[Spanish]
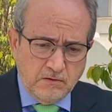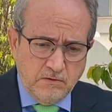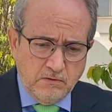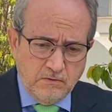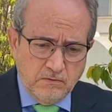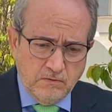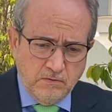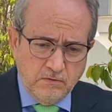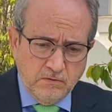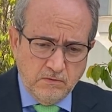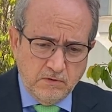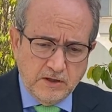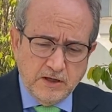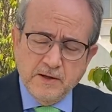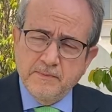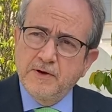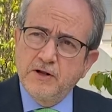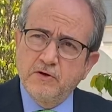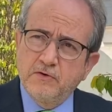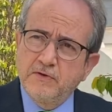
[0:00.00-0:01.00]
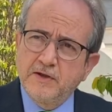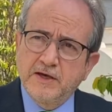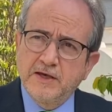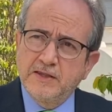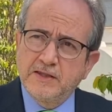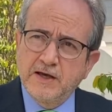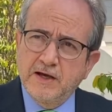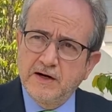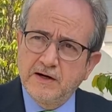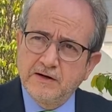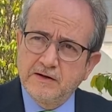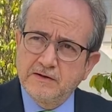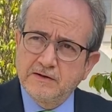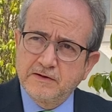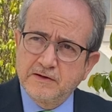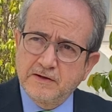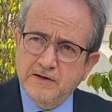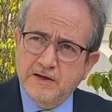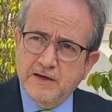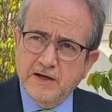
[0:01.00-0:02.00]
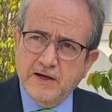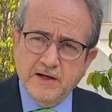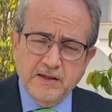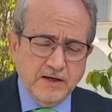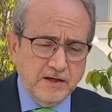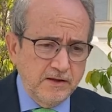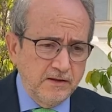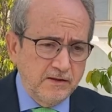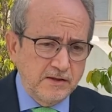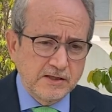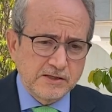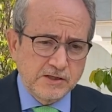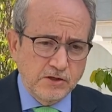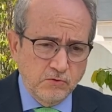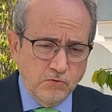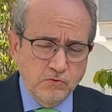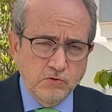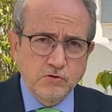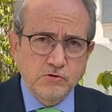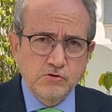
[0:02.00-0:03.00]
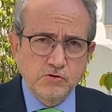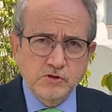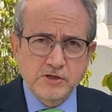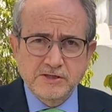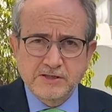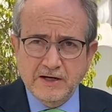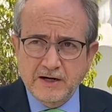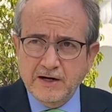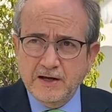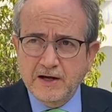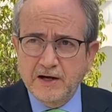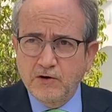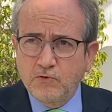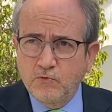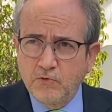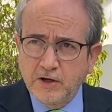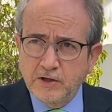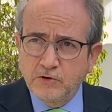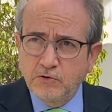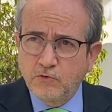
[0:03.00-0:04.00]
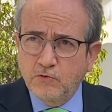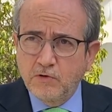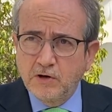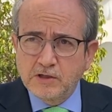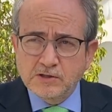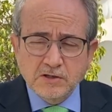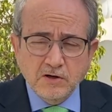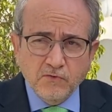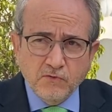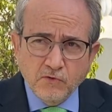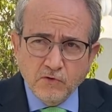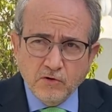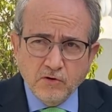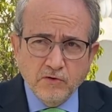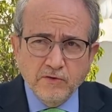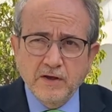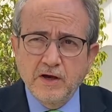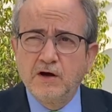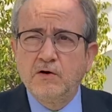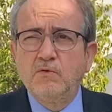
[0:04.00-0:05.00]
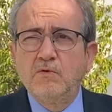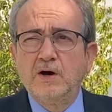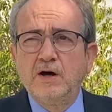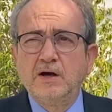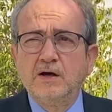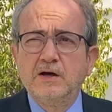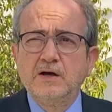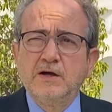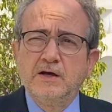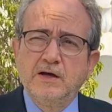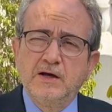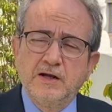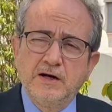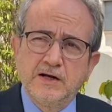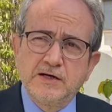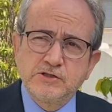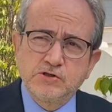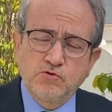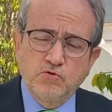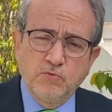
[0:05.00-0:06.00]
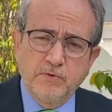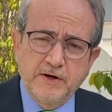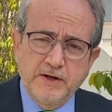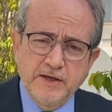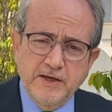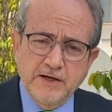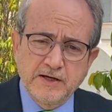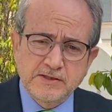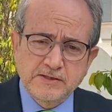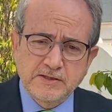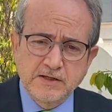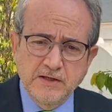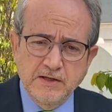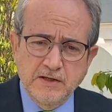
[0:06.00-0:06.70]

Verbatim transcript: con un gemelo digital que cada 15 segundos nos está recalculando cuál es el flujo de agua en las tuberías,